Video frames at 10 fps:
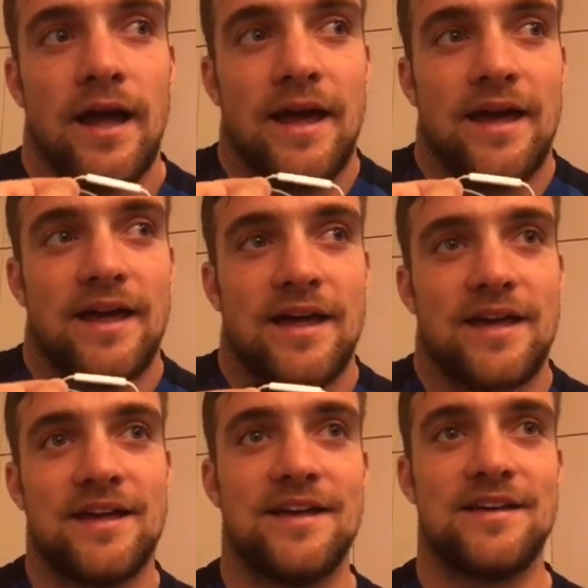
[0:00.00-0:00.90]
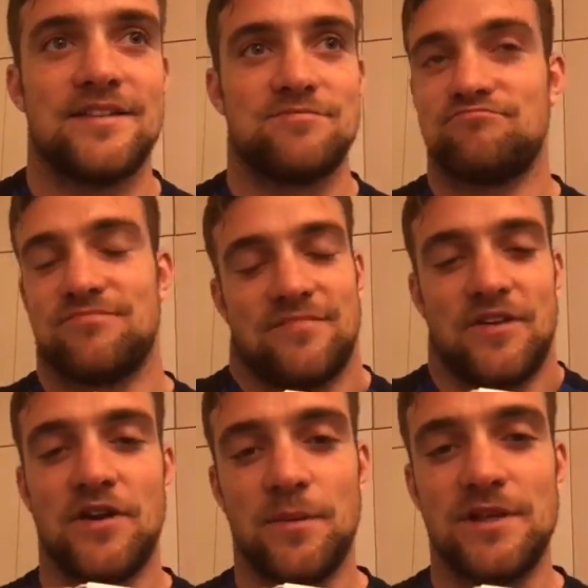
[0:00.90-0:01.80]
È
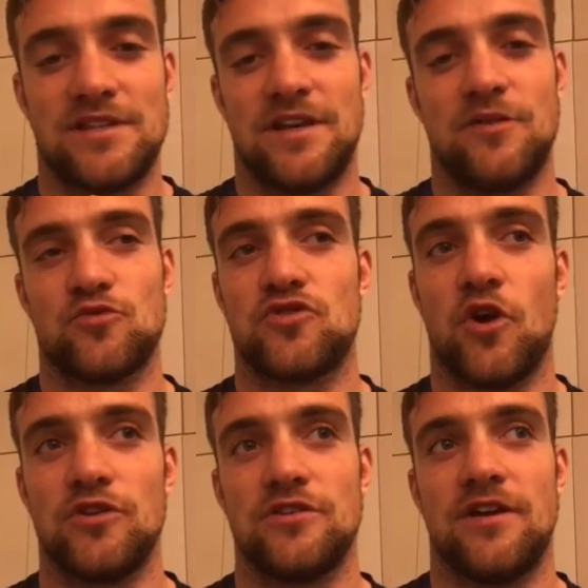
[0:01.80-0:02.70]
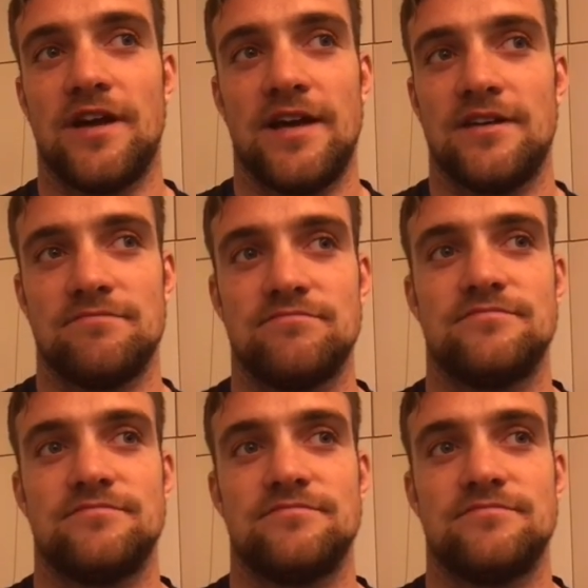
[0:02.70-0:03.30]
veramente un sogno, è...